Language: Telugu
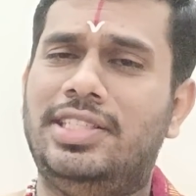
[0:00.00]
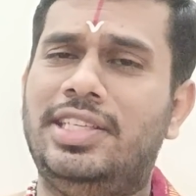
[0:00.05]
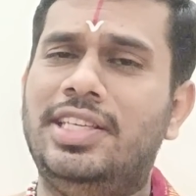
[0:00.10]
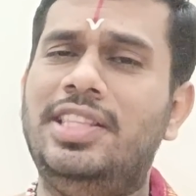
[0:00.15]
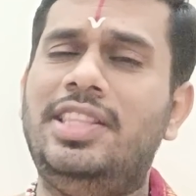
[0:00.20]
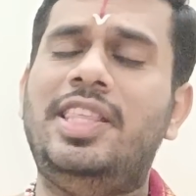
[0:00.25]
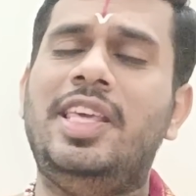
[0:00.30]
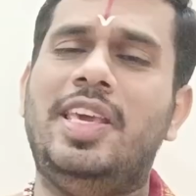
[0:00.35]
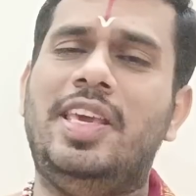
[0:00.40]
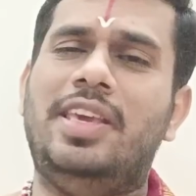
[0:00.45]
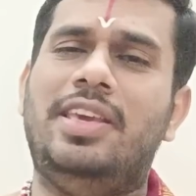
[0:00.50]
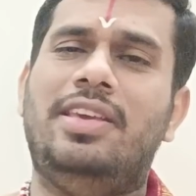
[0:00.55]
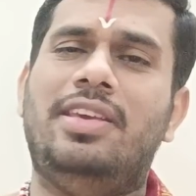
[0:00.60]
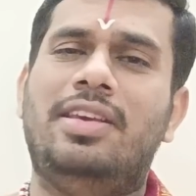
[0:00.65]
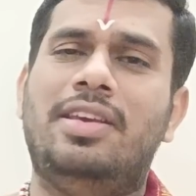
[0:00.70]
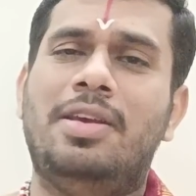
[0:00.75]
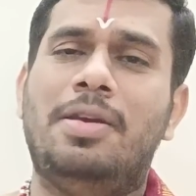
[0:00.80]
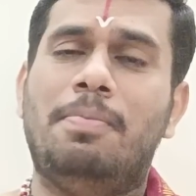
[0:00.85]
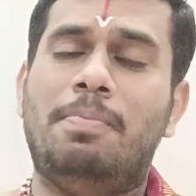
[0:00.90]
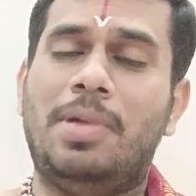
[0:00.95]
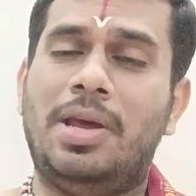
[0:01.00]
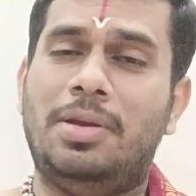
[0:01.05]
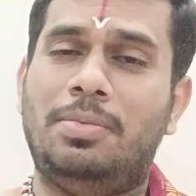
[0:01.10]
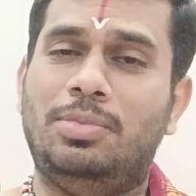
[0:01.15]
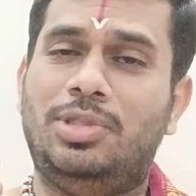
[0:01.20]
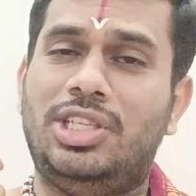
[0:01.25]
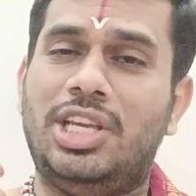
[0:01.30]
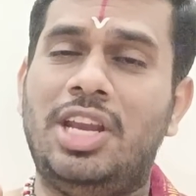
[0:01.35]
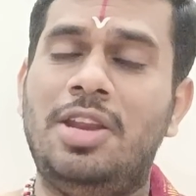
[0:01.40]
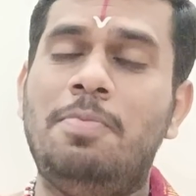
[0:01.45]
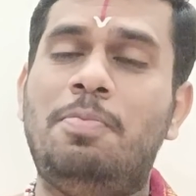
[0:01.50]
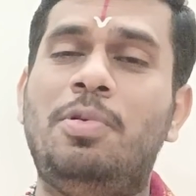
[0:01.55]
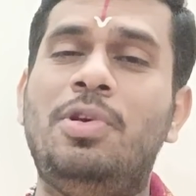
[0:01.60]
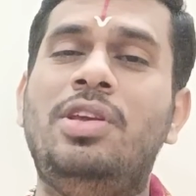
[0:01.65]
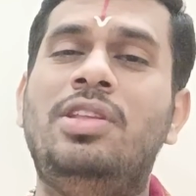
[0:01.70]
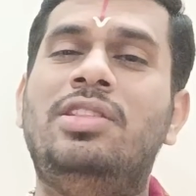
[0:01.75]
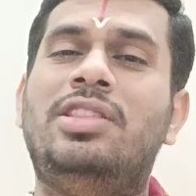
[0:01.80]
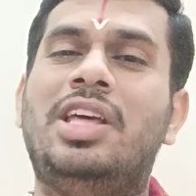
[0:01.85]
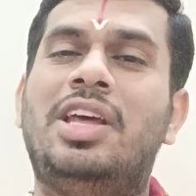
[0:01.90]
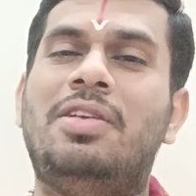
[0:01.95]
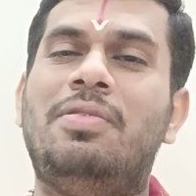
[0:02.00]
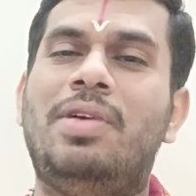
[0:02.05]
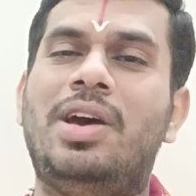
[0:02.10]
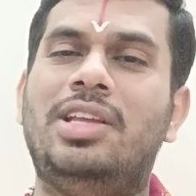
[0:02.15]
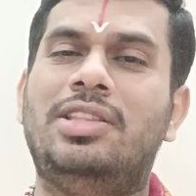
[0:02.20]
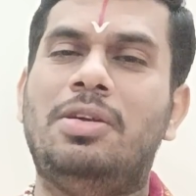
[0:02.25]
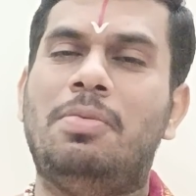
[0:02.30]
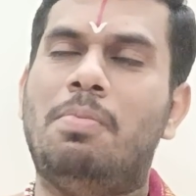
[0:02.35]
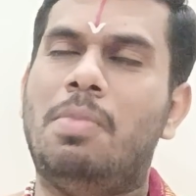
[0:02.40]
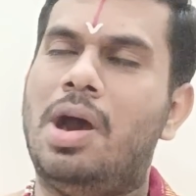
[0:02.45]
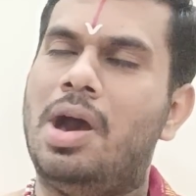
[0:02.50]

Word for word: చితి మనం చనిపోయిన తర్వాత